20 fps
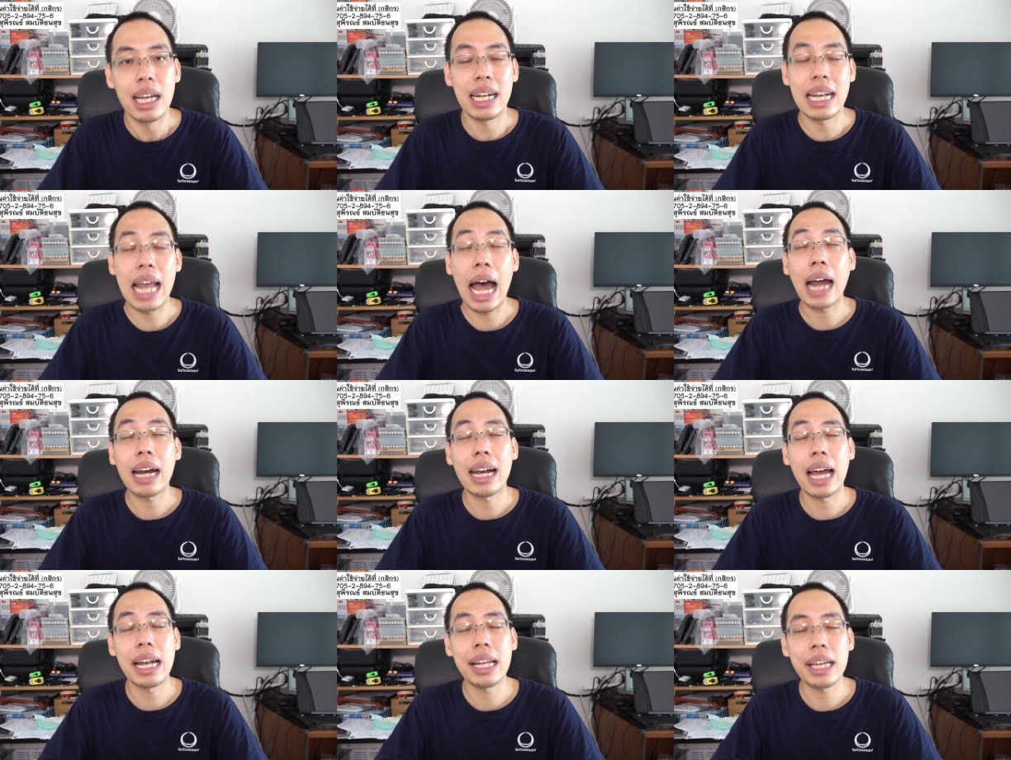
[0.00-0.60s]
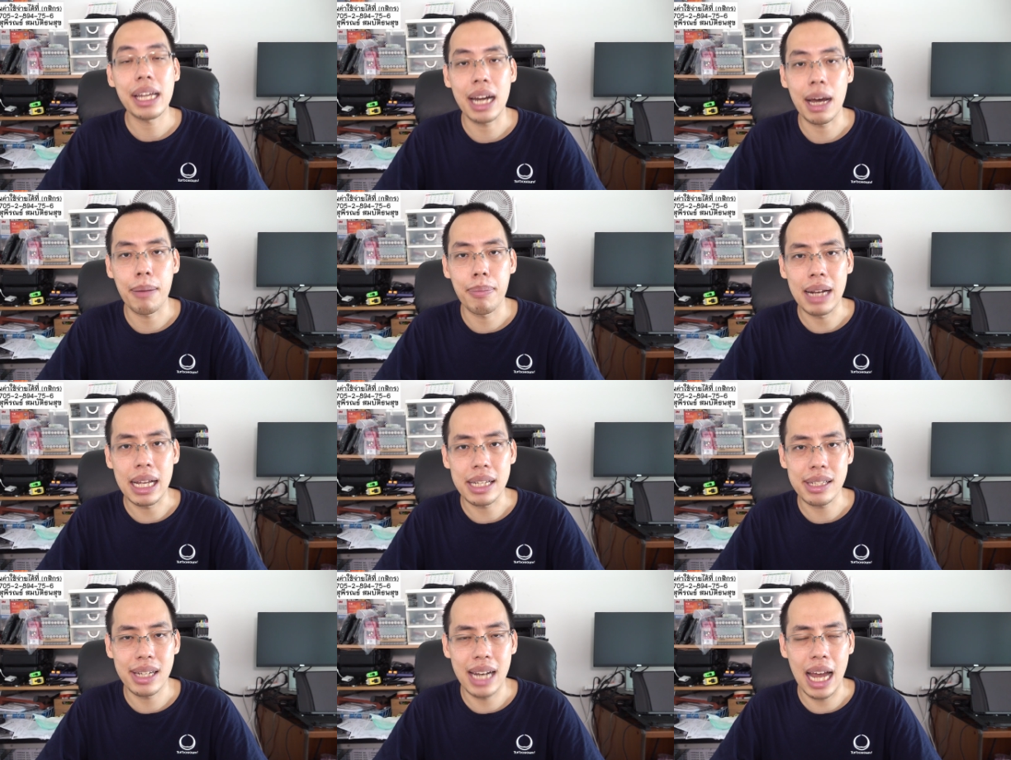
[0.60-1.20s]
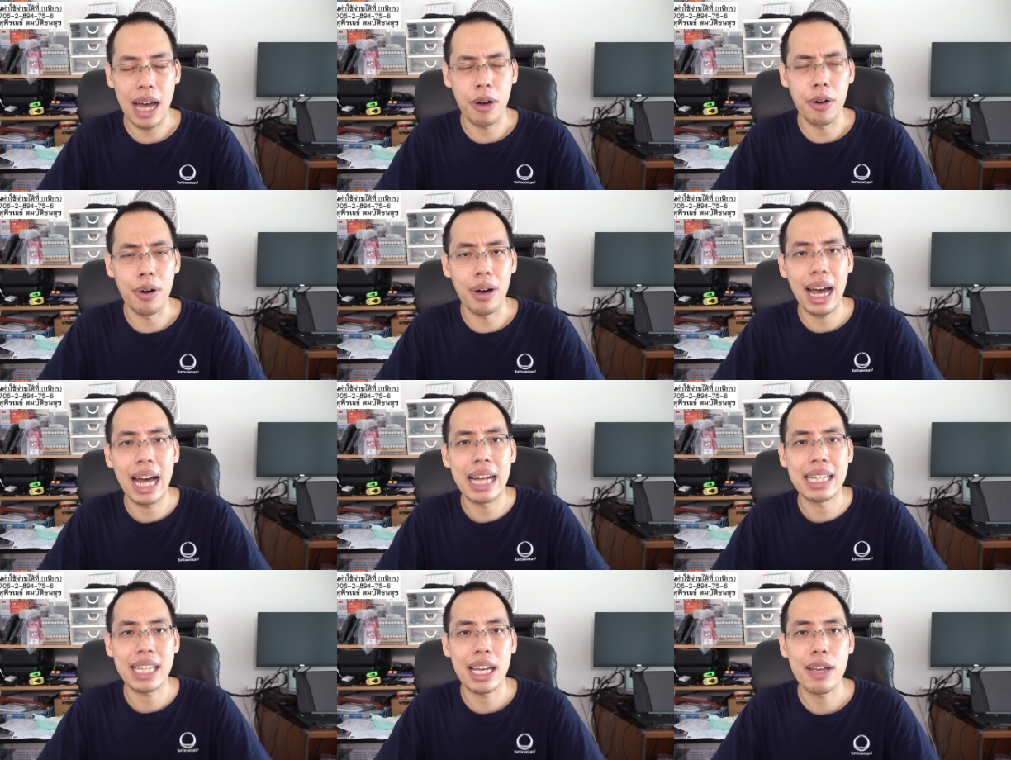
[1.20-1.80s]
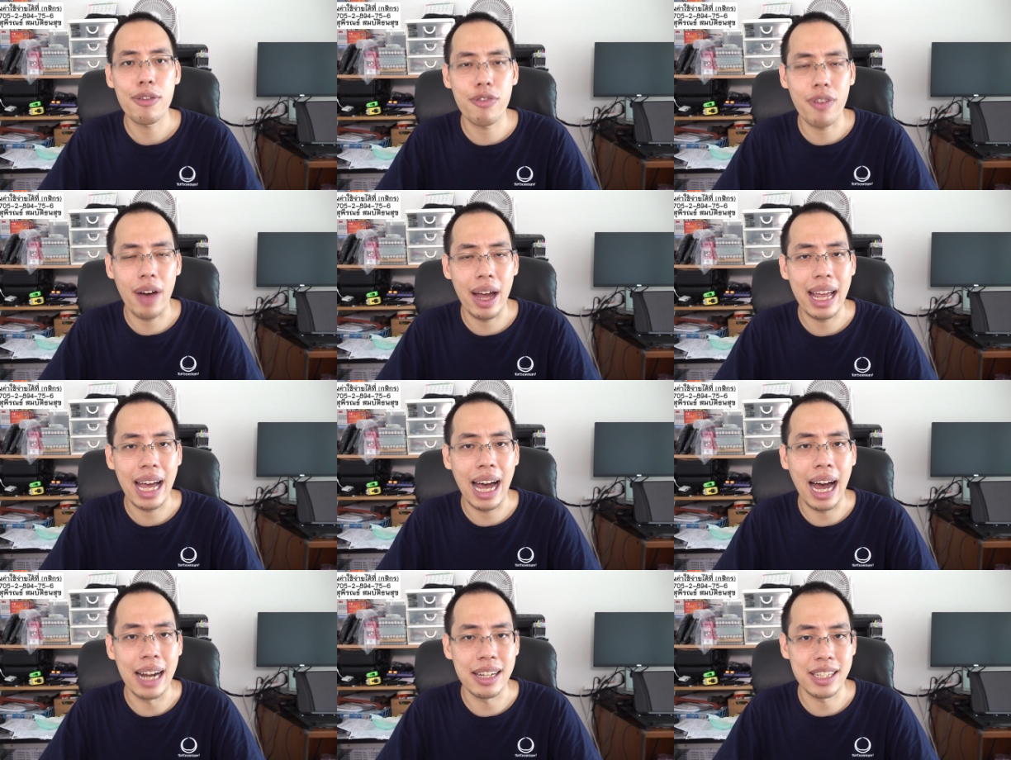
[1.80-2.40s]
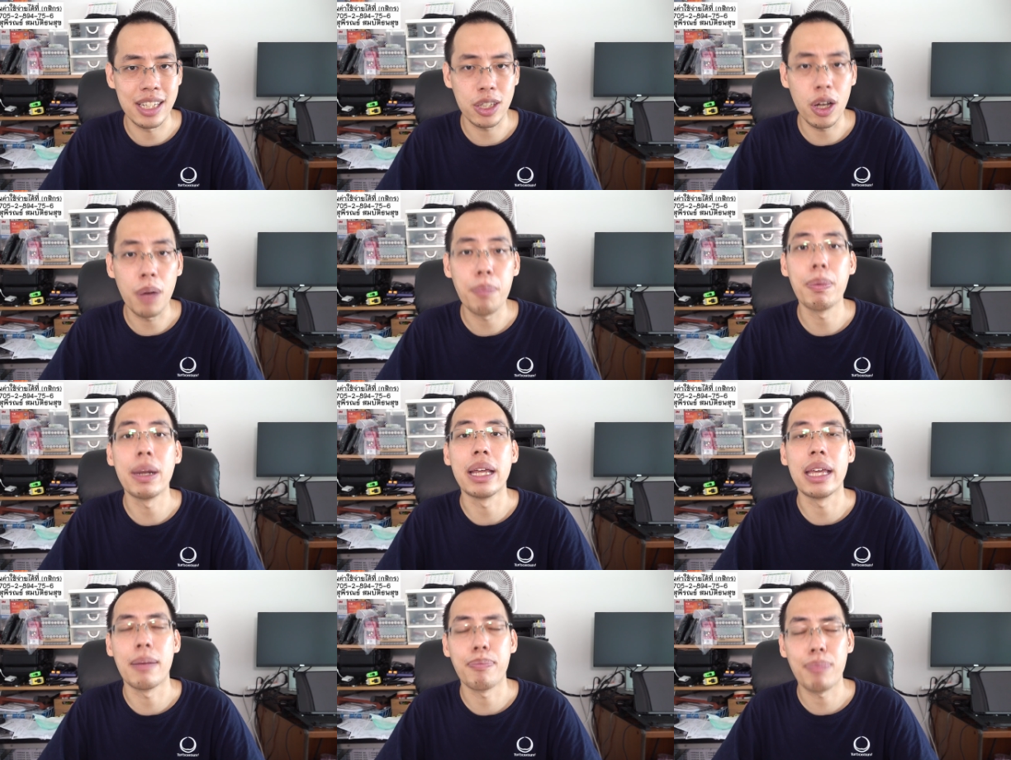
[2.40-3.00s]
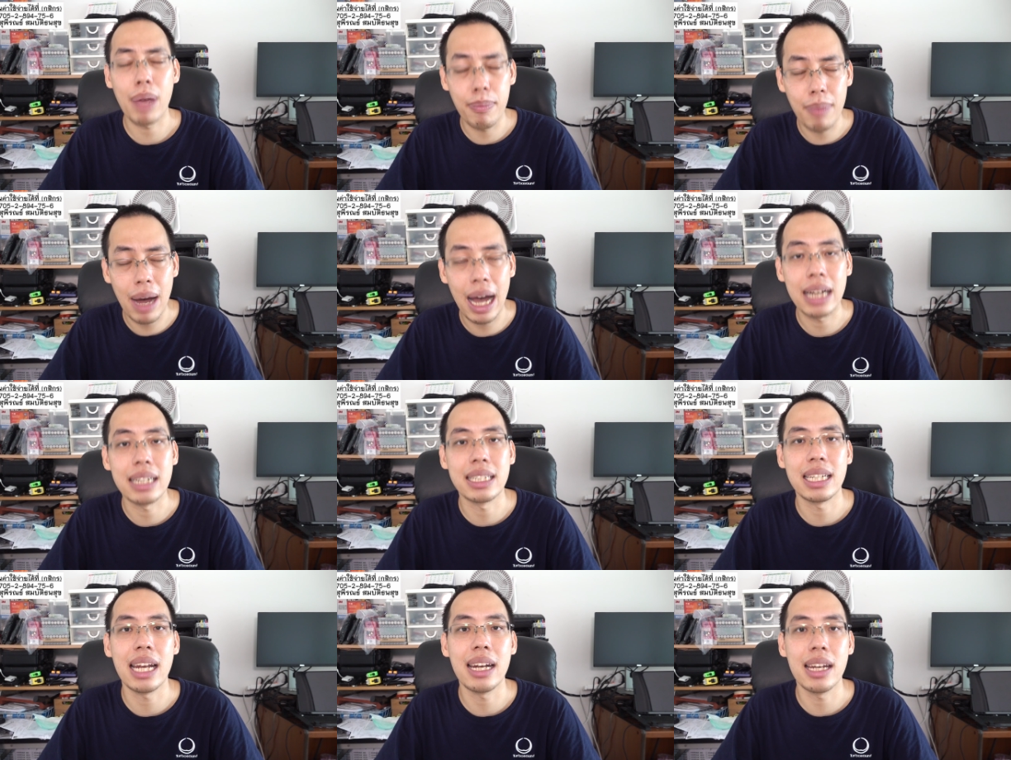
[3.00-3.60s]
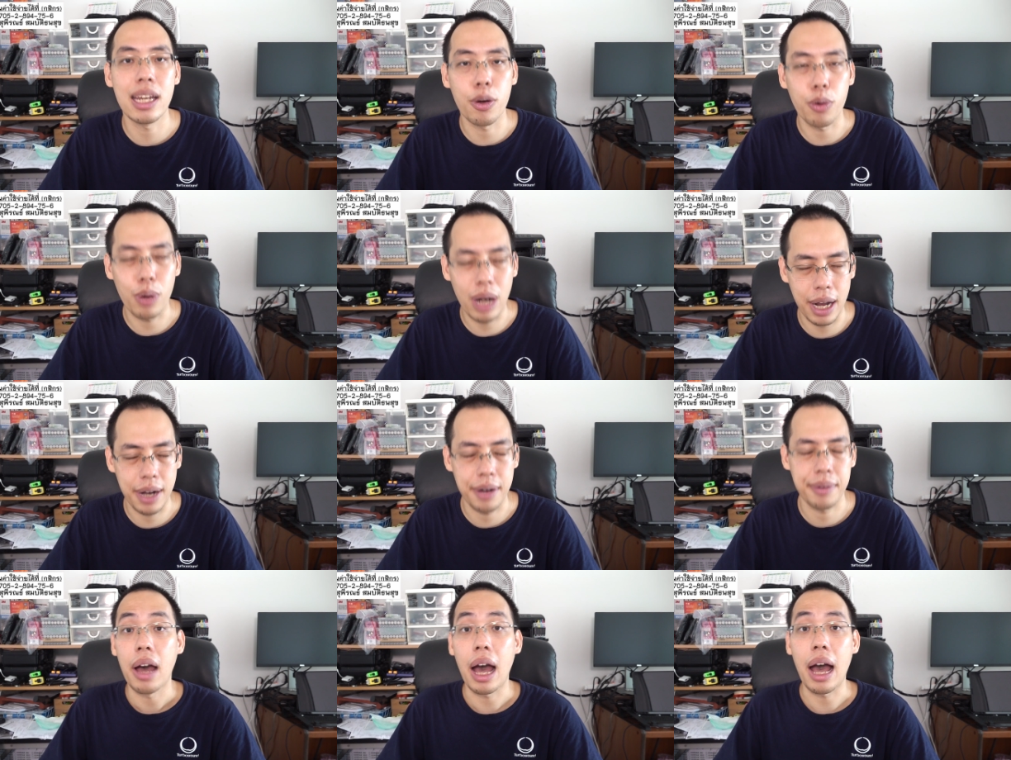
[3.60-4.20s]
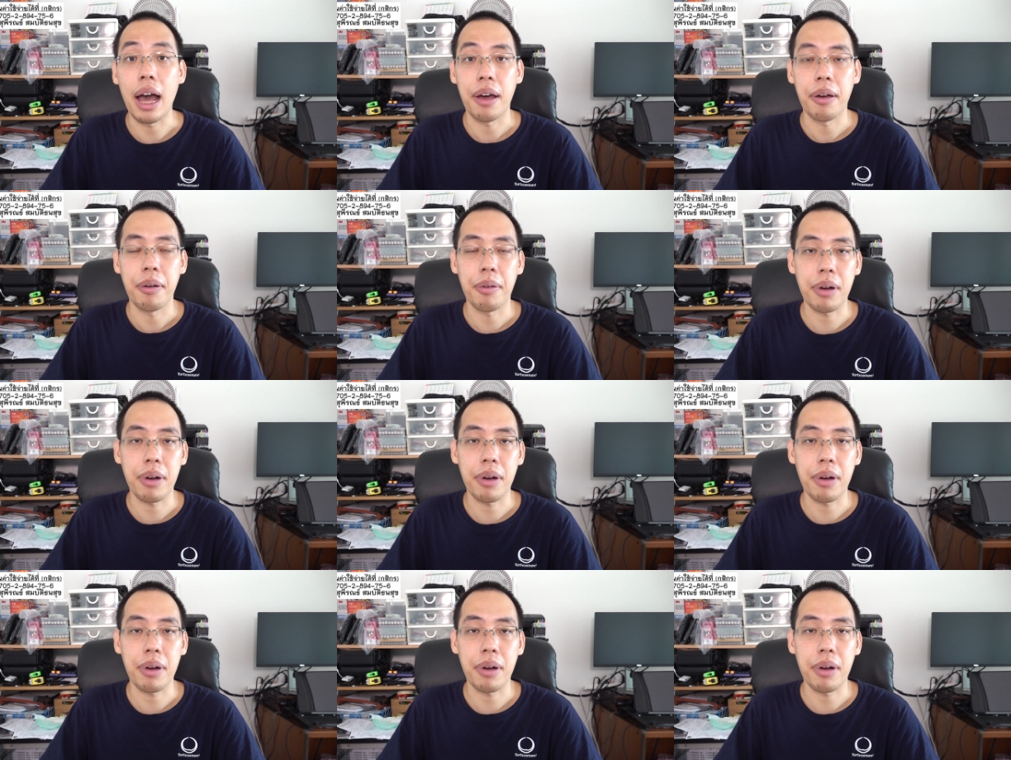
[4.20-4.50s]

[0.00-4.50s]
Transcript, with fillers: ดังนั้นครับ ลักษณะของการใช้ไฟอาจจะต้องเปลี่ยนไปบ้างเช่นเดียวกัน อ่ะ